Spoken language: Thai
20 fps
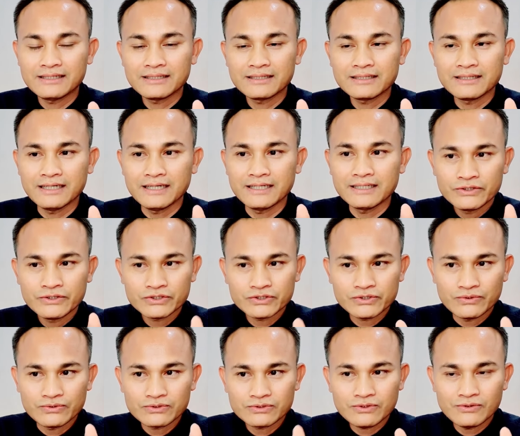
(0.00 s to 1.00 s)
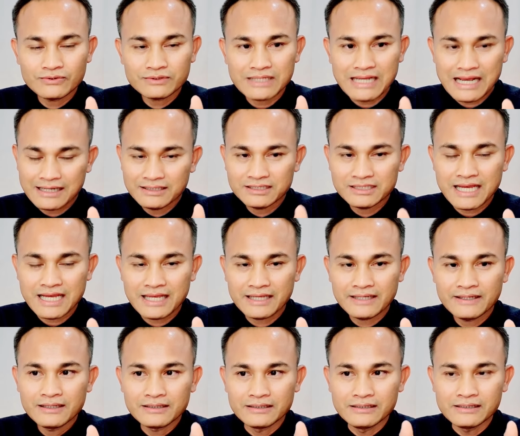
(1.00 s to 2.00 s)
เกิดสุขทุกข์ทางใจ
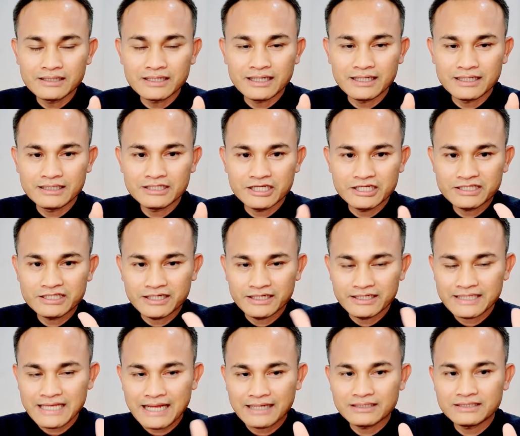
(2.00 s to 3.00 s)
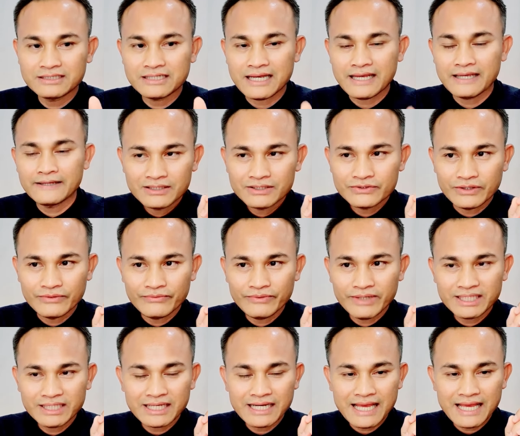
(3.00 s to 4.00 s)
หรือเกิดเเฉยๆทางใจ ส่วนเว
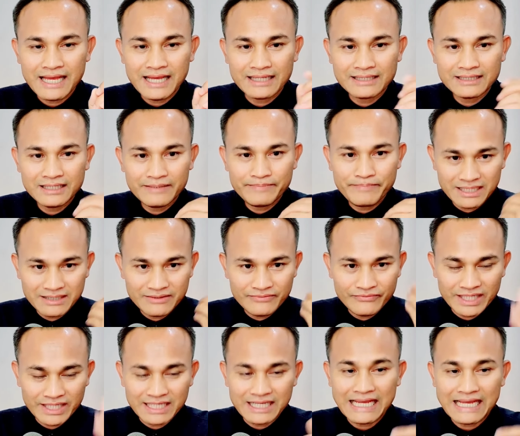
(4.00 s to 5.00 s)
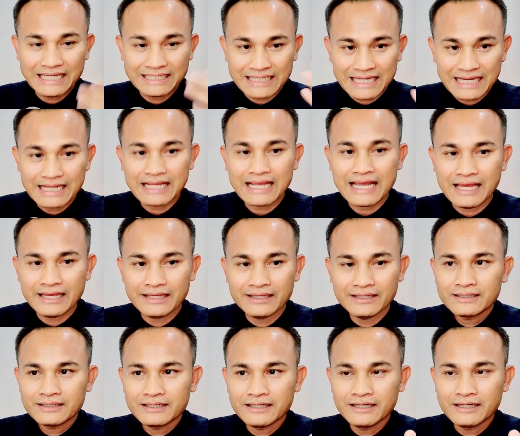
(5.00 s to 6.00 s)
ทนาที่เป็นเวทนาทางกาย
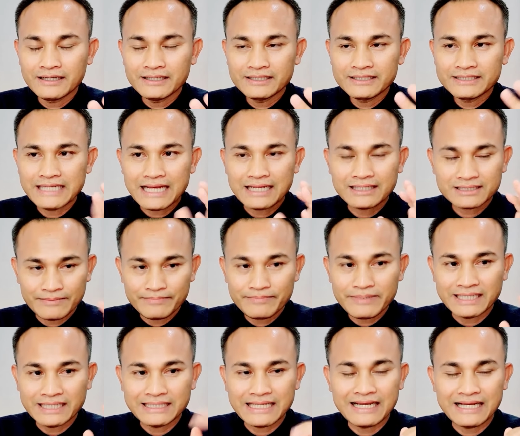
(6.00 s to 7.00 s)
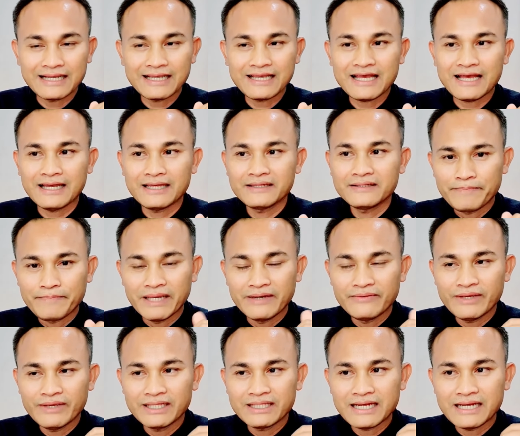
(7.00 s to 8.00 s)
เกิดจากสัมผัสทางกาย เป็น
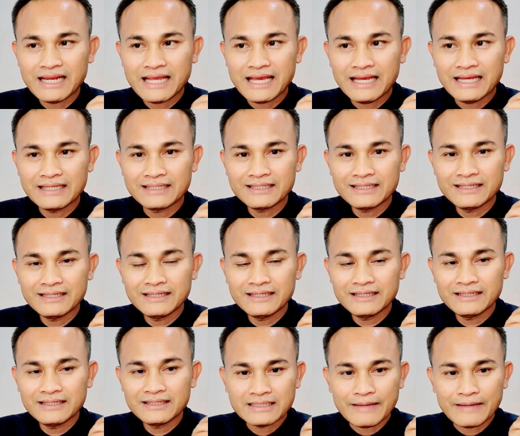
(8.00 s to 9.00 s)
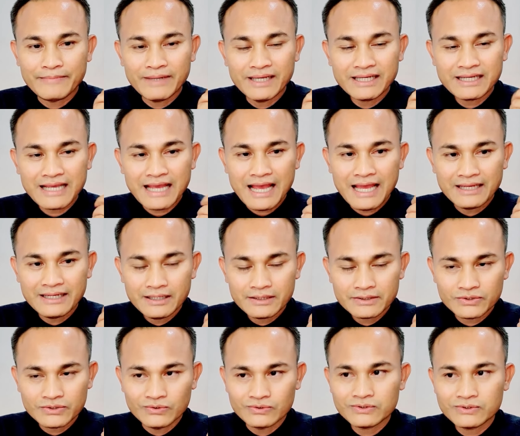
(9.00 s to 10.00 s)
เวทนาที่ทำให้กายเนี่ย
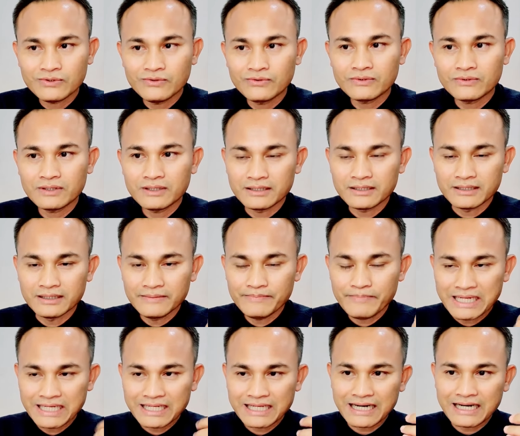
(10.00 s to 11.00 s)
สุขทุกข์ หรือเป็นก